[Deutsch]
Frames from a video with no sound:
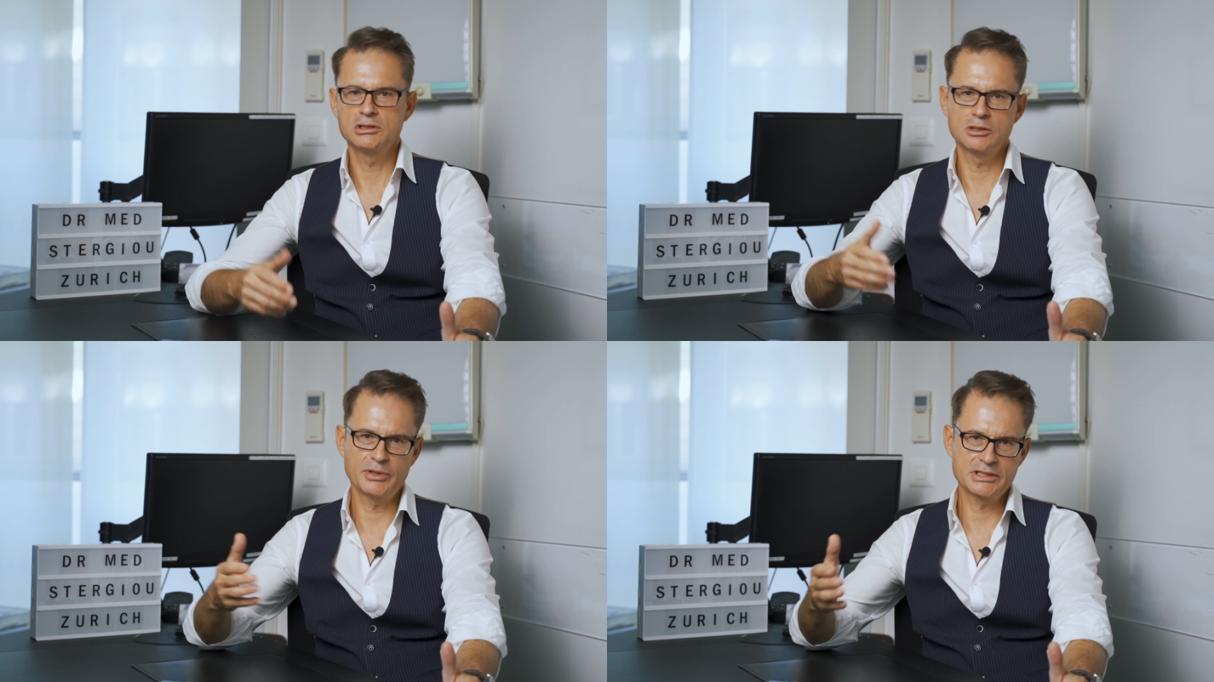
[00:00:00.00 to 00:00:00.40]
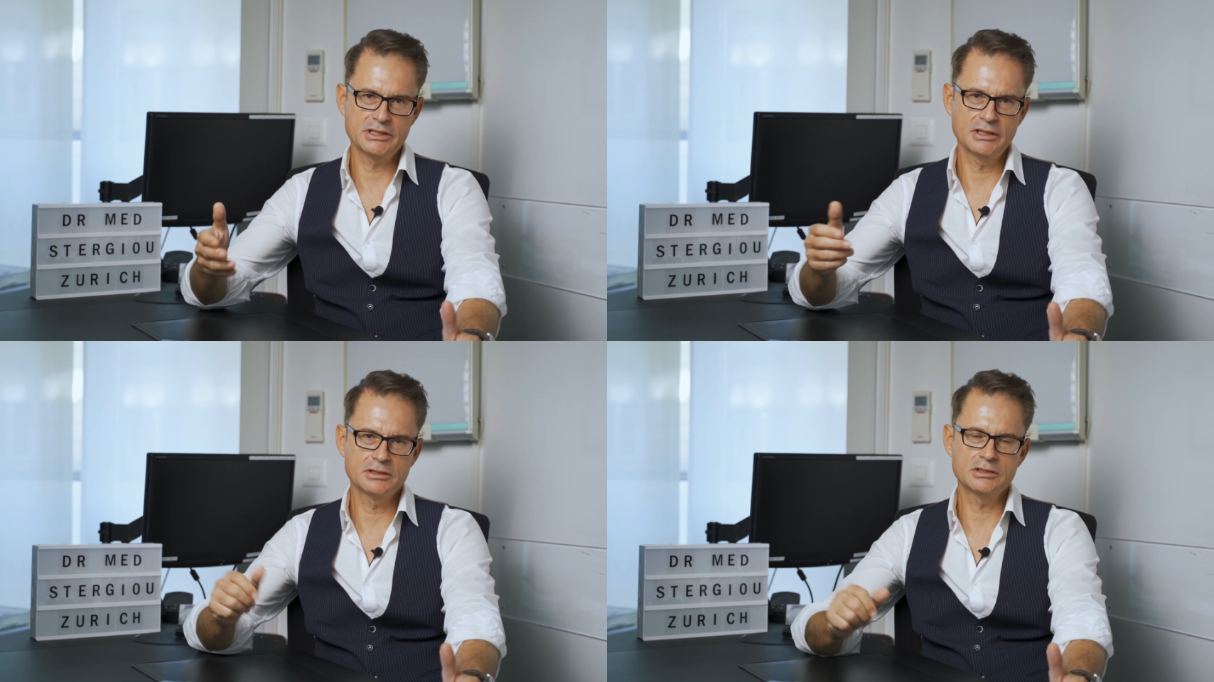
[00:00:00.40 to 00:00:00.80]
die
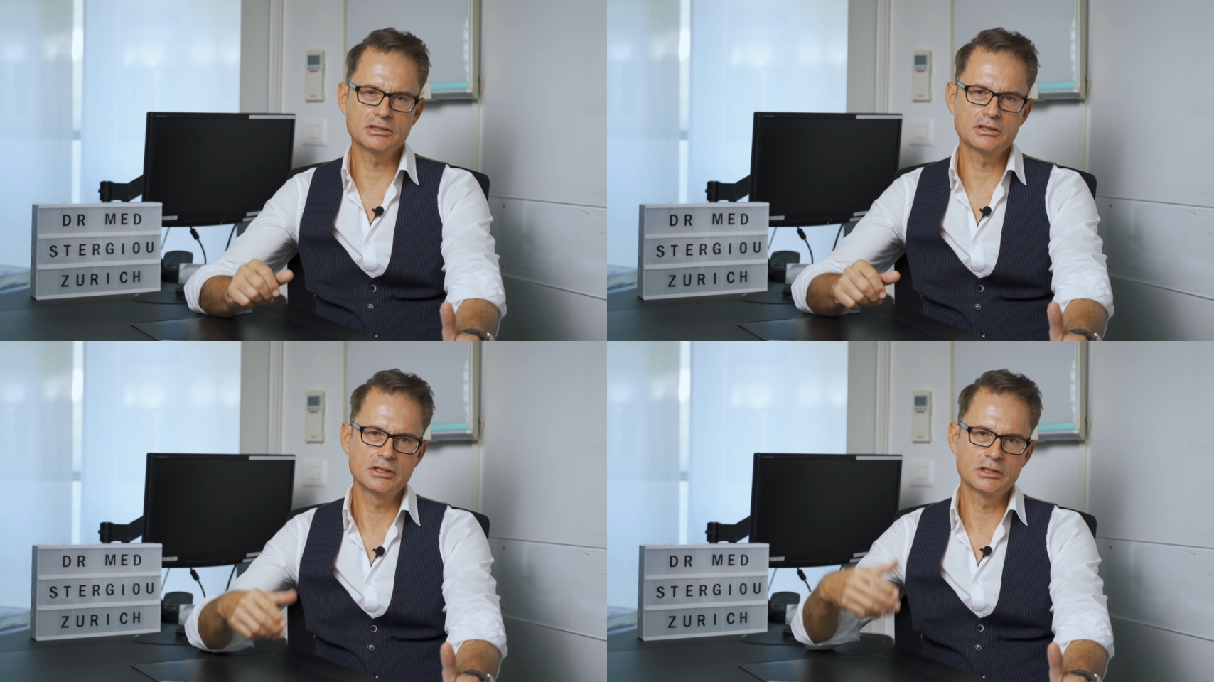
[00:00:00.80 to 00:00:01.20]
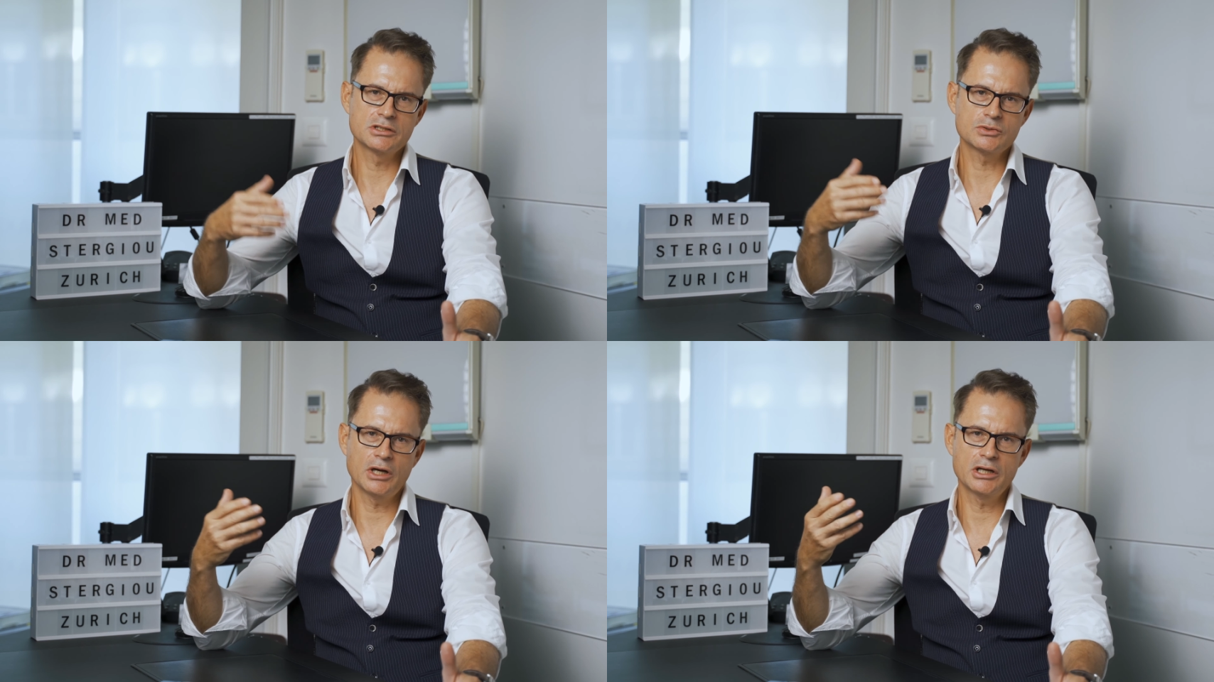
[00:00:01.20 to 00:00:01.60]
Patientinnen
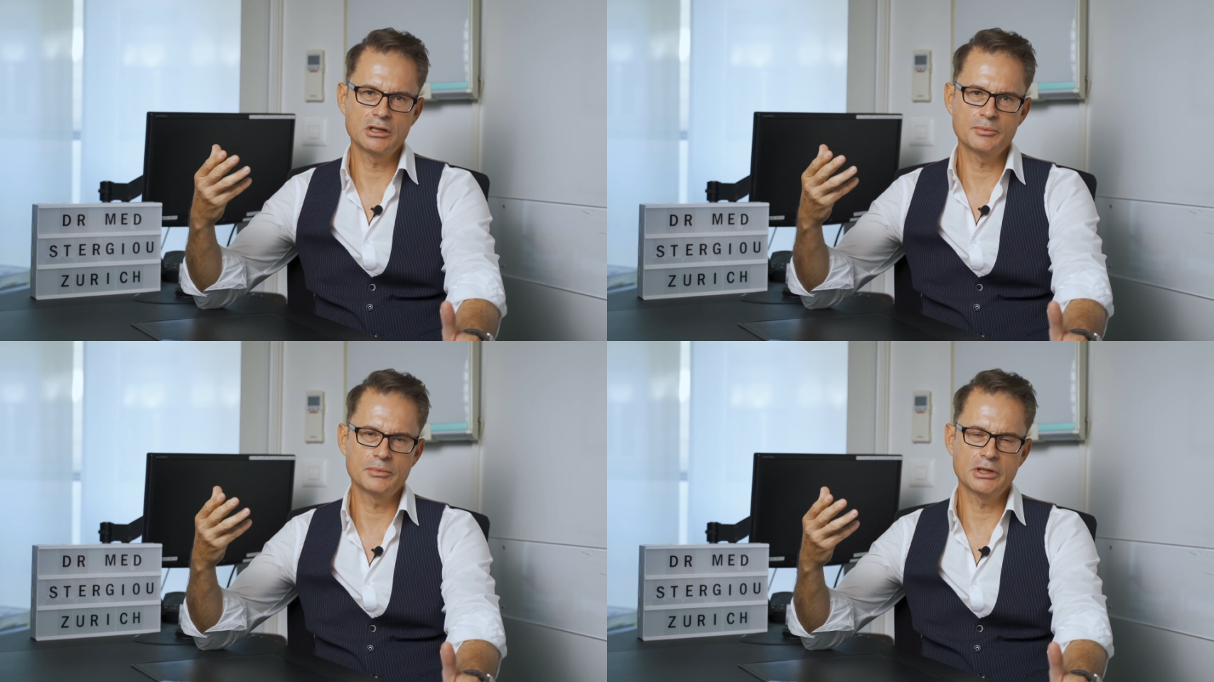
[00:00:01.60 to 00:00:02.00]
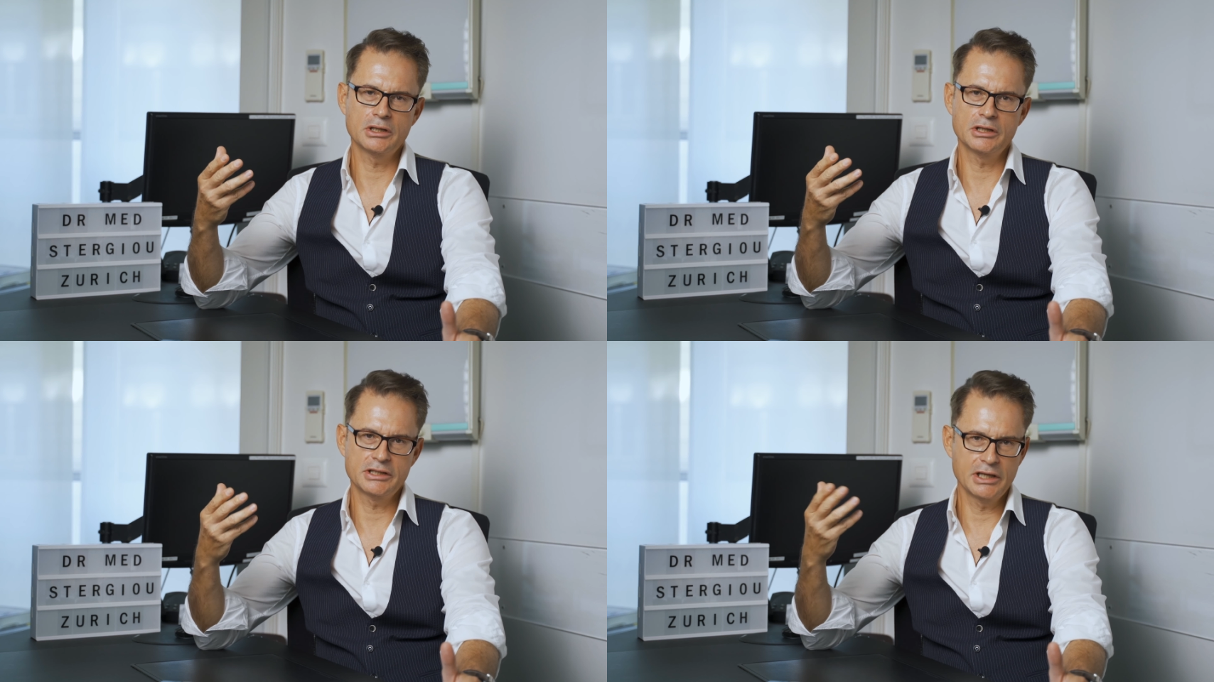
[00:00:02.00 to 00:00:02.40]
zu einem
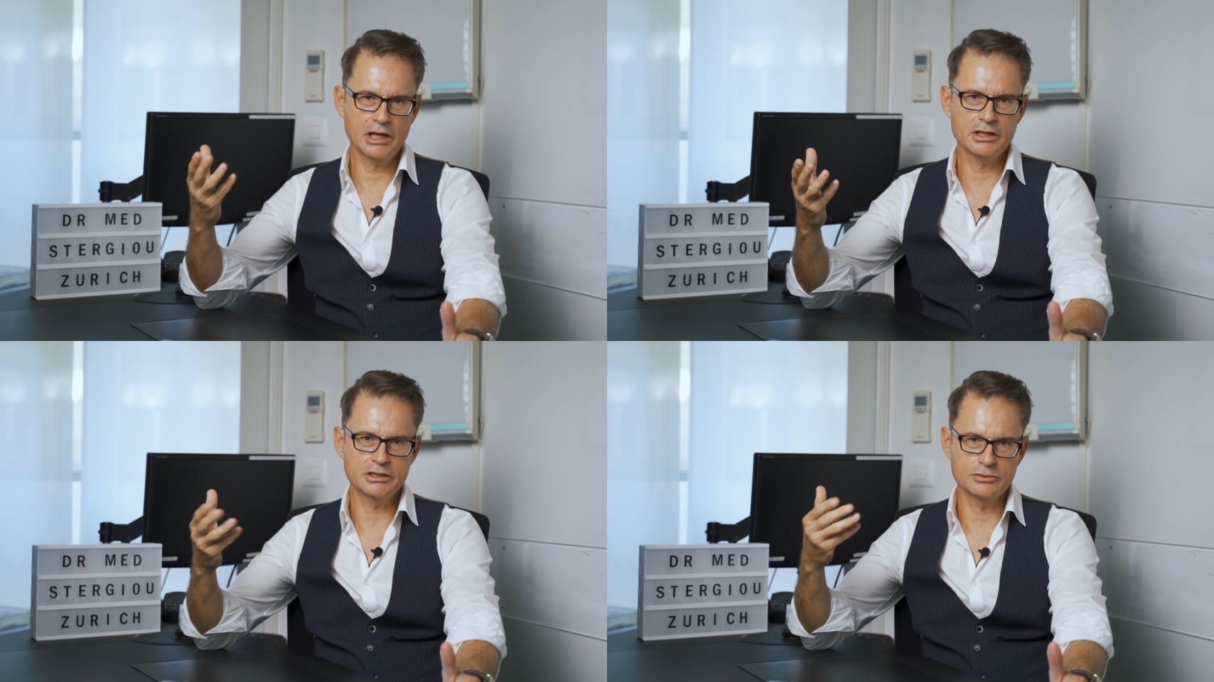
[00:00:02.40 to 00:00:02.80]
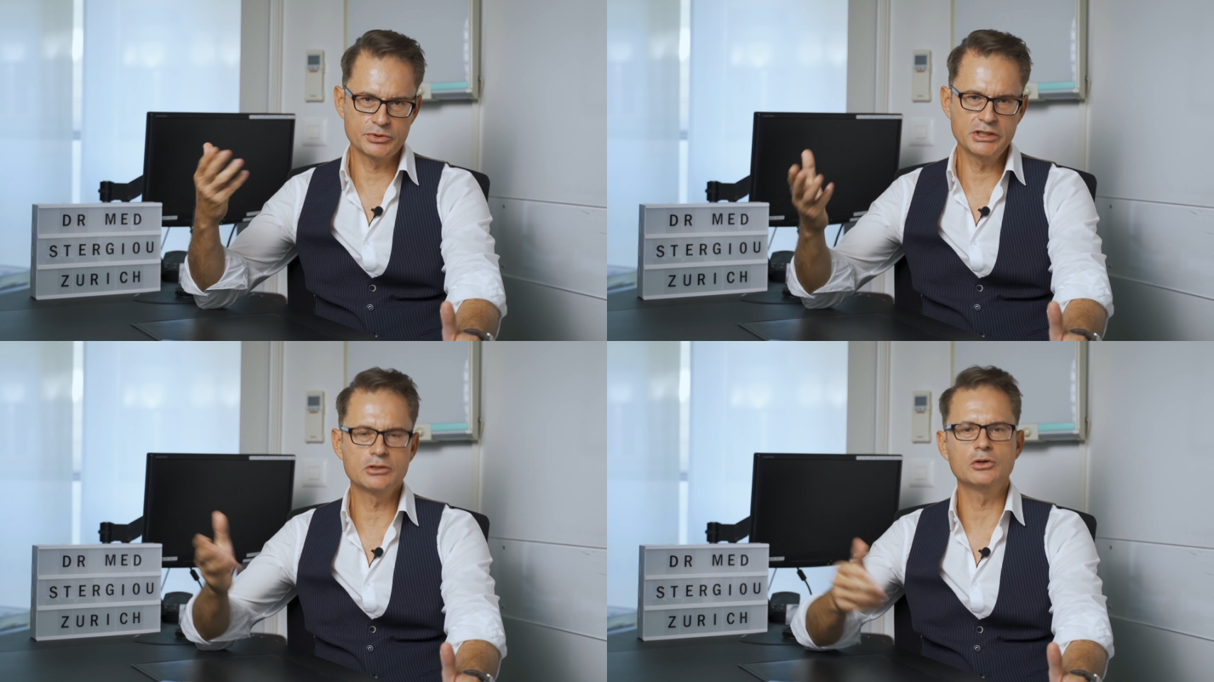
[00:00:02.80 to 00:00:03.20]
äh, jährlichen
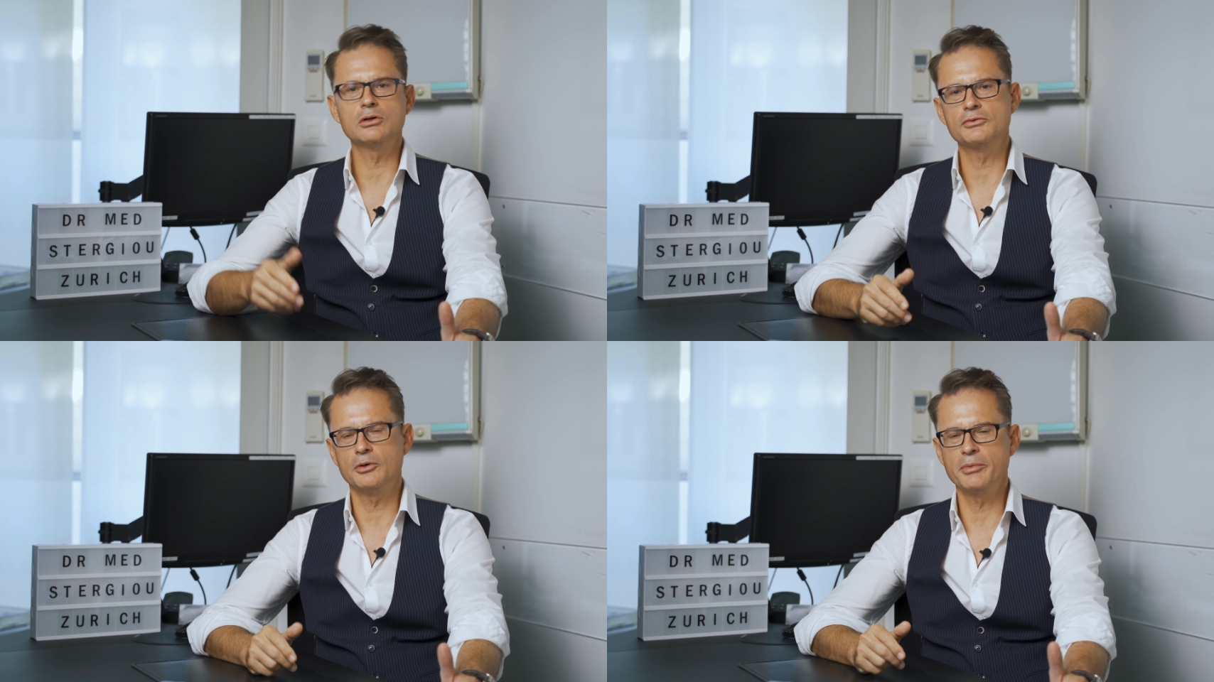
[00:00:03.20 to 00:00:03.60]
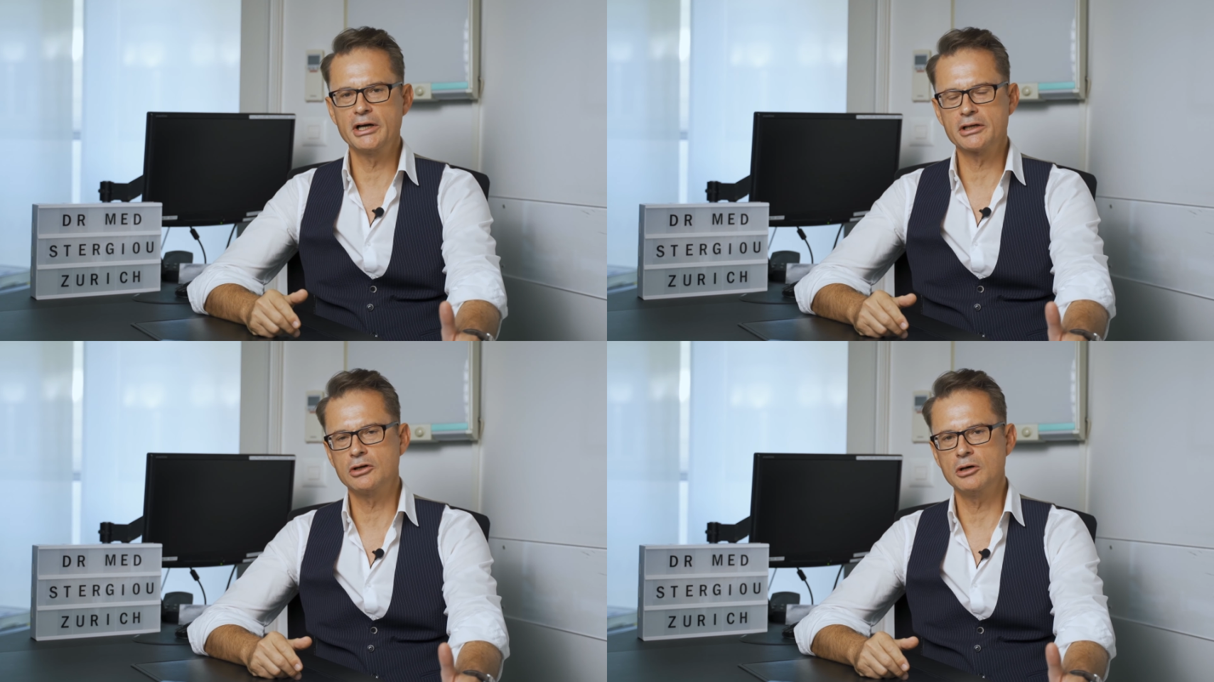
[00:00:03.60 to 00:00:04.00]
Recall
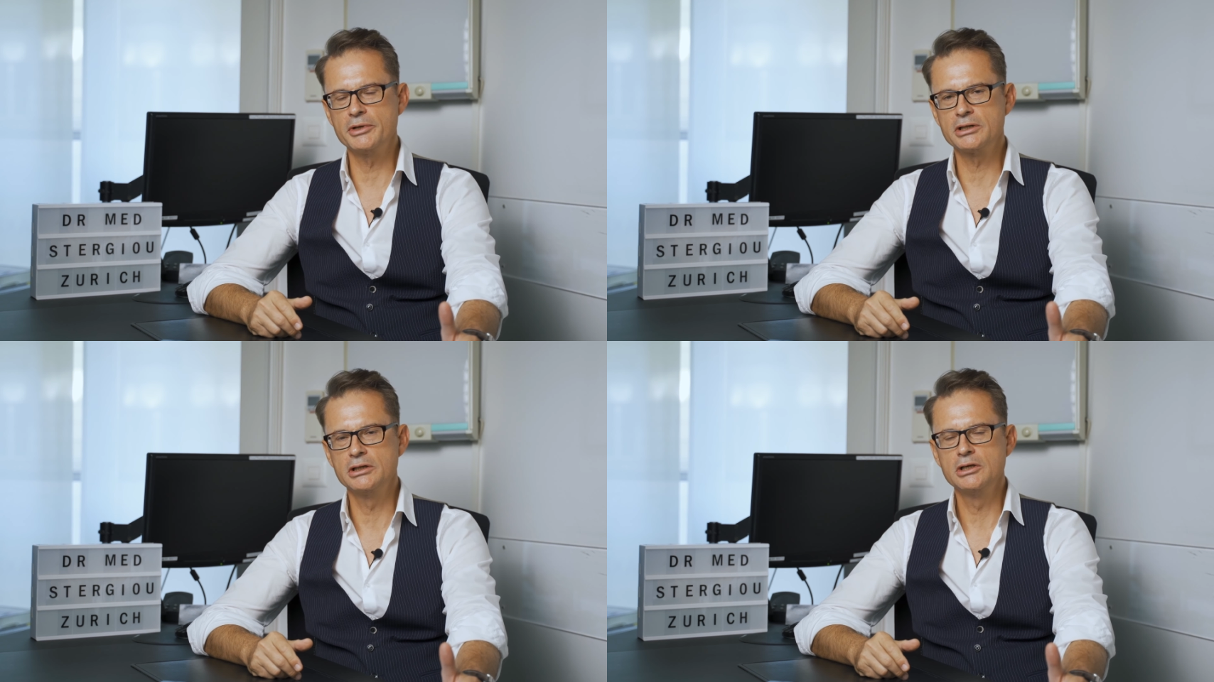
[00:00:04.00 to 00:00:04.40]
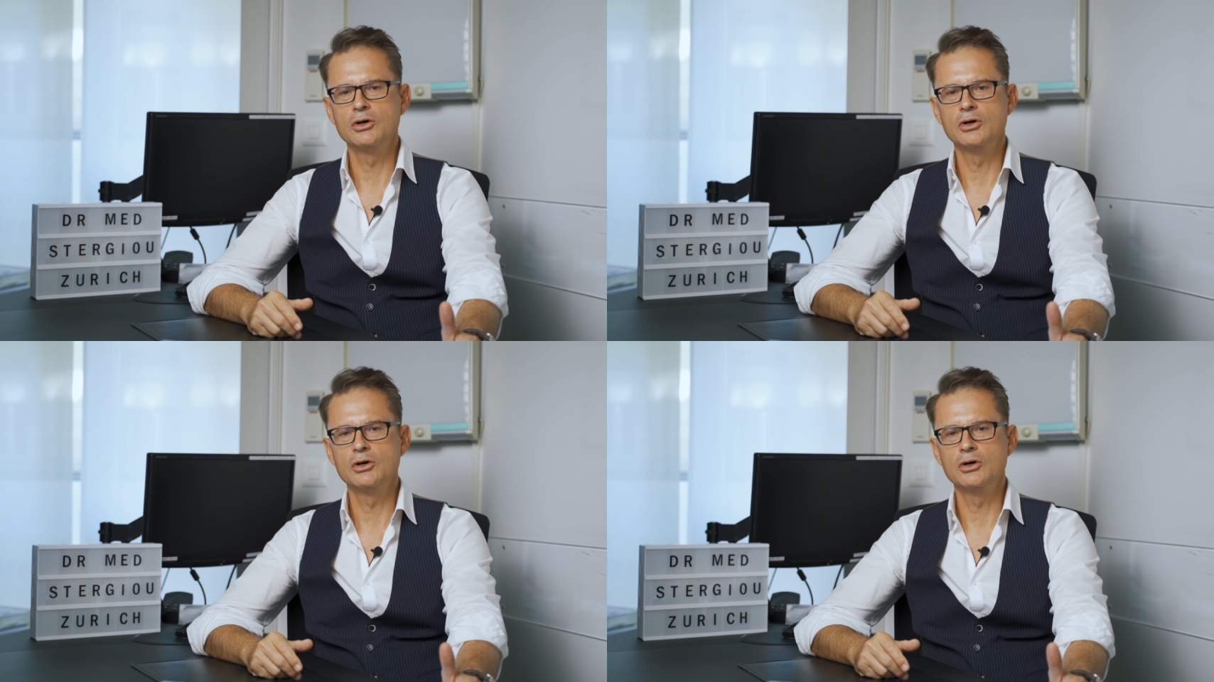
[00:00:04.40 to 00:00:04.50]
vorbeikommen,